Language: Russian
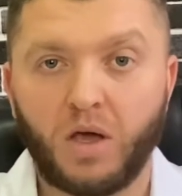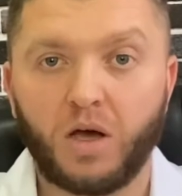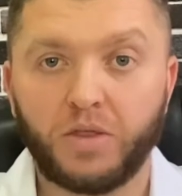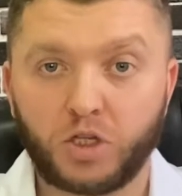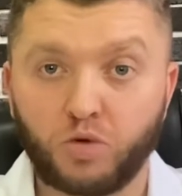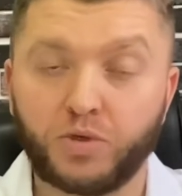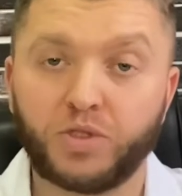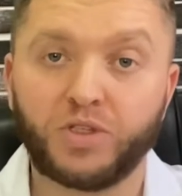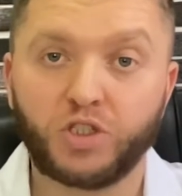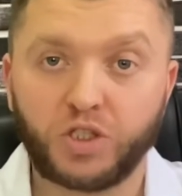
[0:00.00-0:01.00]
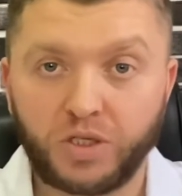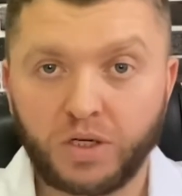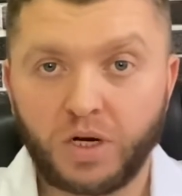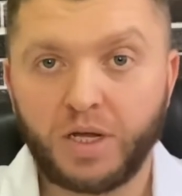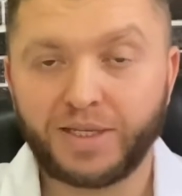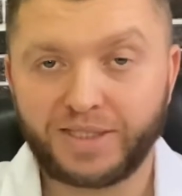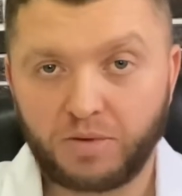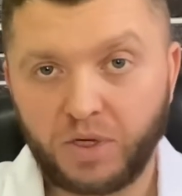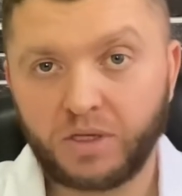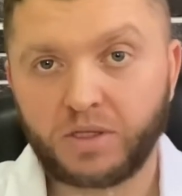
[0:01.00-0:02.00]
Наш опытный инженер
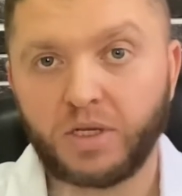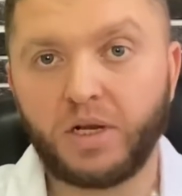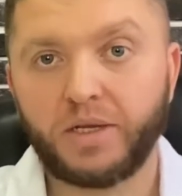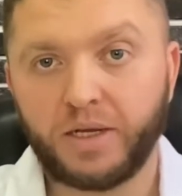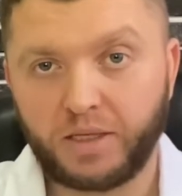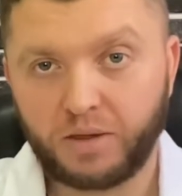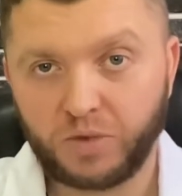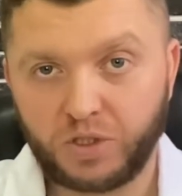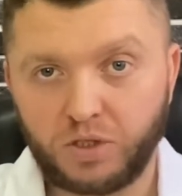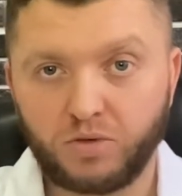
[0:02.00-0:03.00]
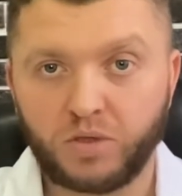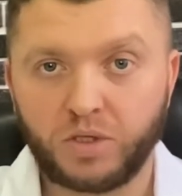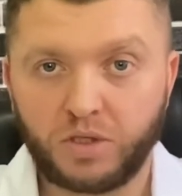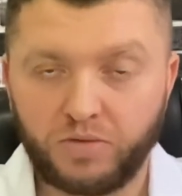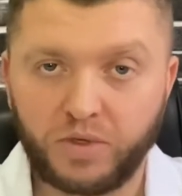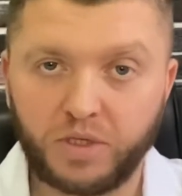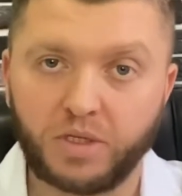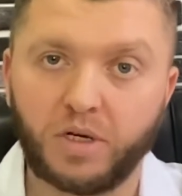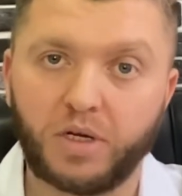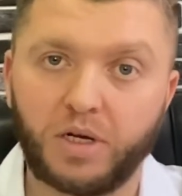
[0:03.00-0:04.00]
заменит или отремонтирует
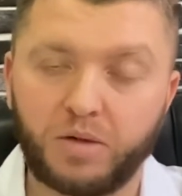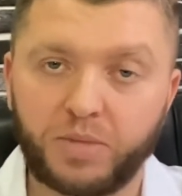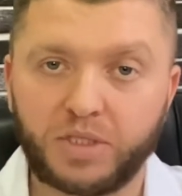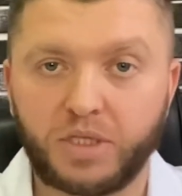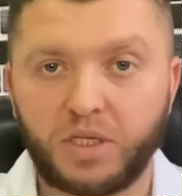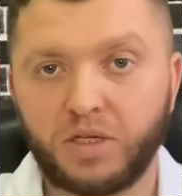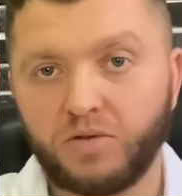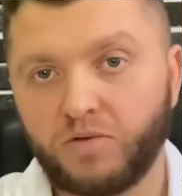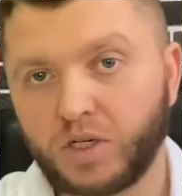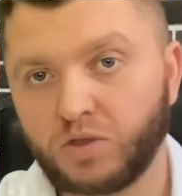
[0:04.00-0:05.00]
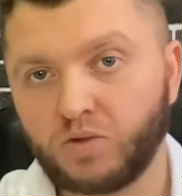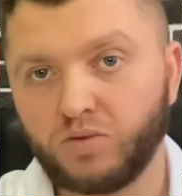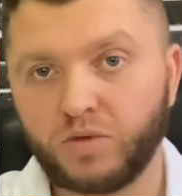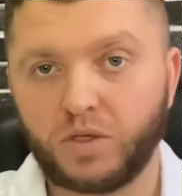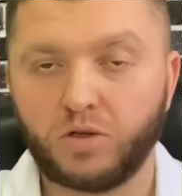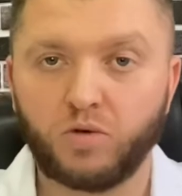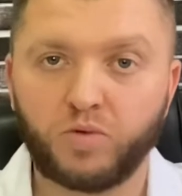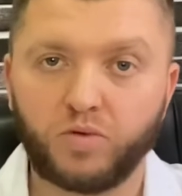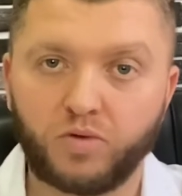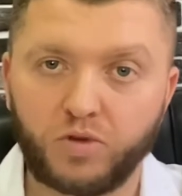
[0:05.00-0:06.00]
двигатель, лепестки, форсунки, кнопку
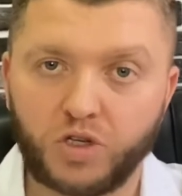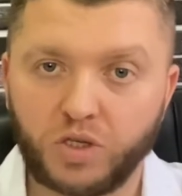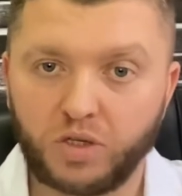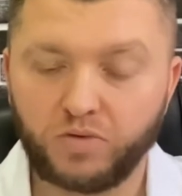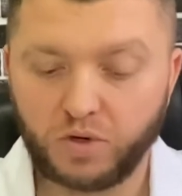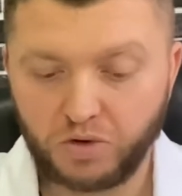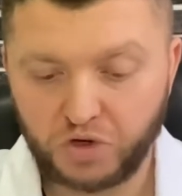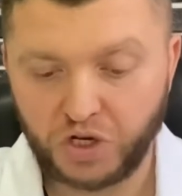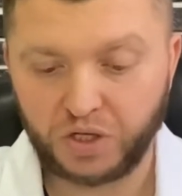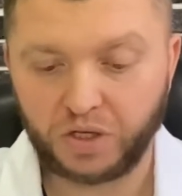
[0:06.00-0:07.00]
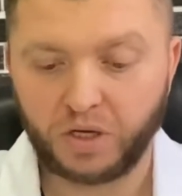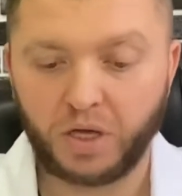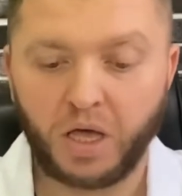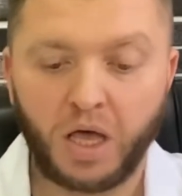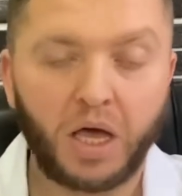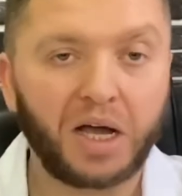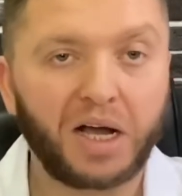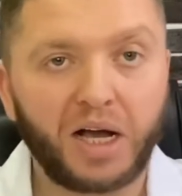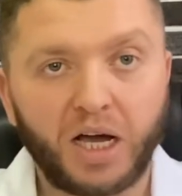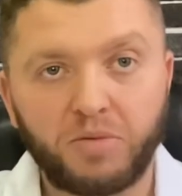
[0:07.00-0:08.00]
включения и выключения,
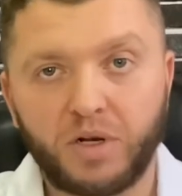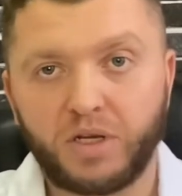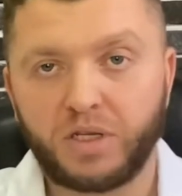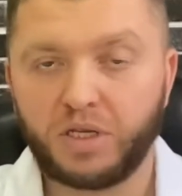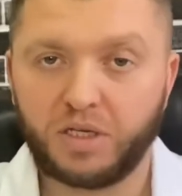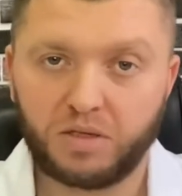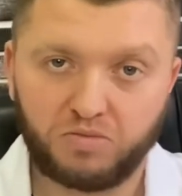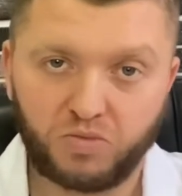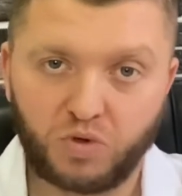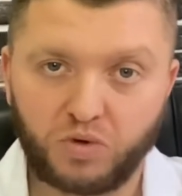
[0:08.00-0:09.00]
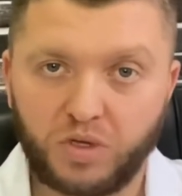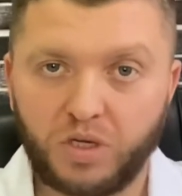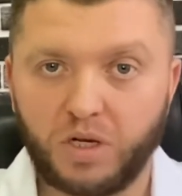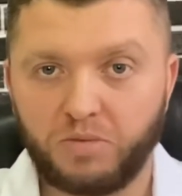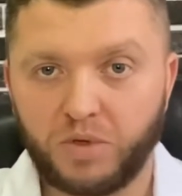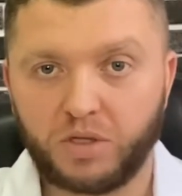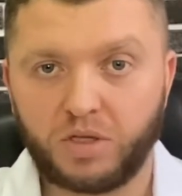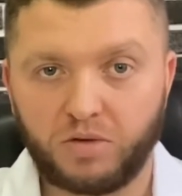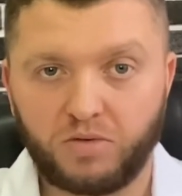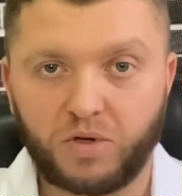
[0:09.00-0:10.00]
кабель и другие элементы
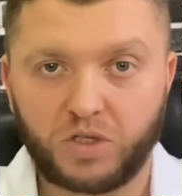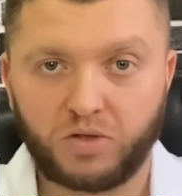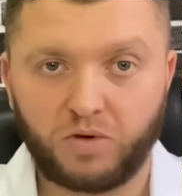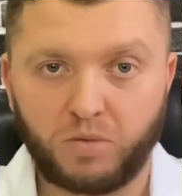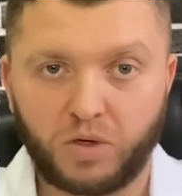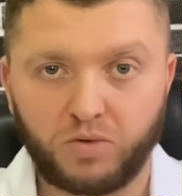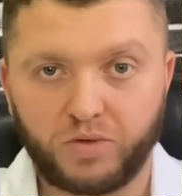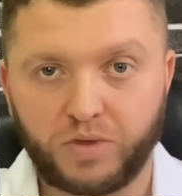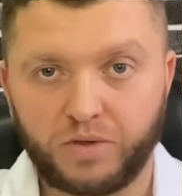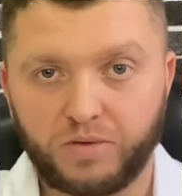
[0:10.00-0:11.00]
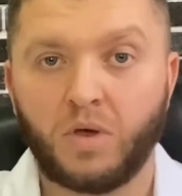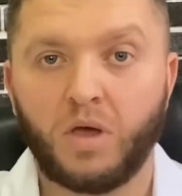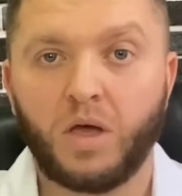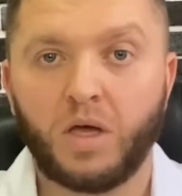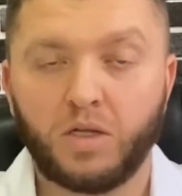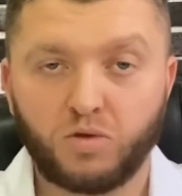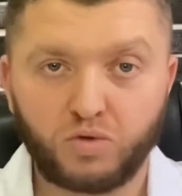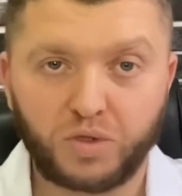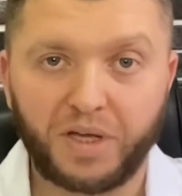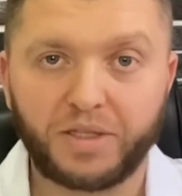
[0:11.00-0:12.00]
вашего оборудования.
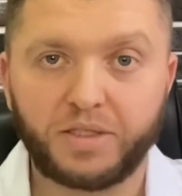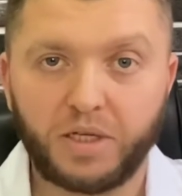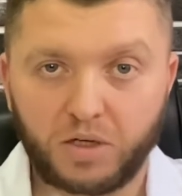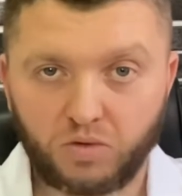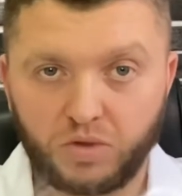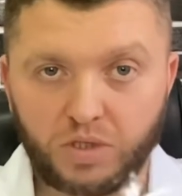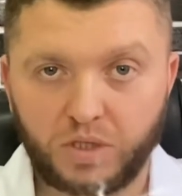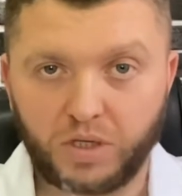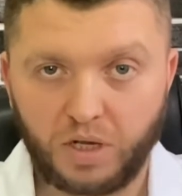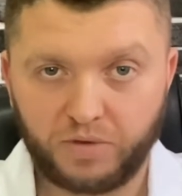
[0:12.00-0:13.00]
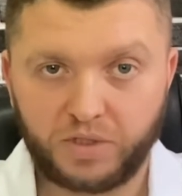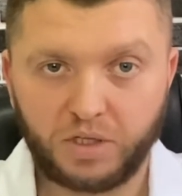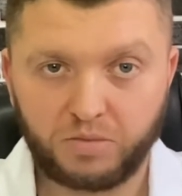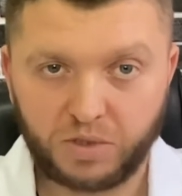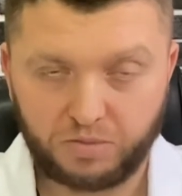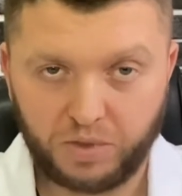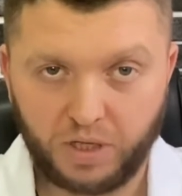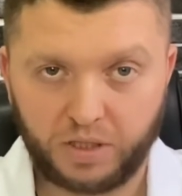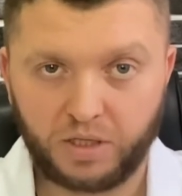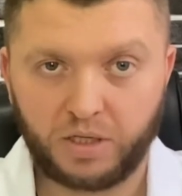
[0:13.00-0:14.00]
Друзья, диагностика для всех бесплатна.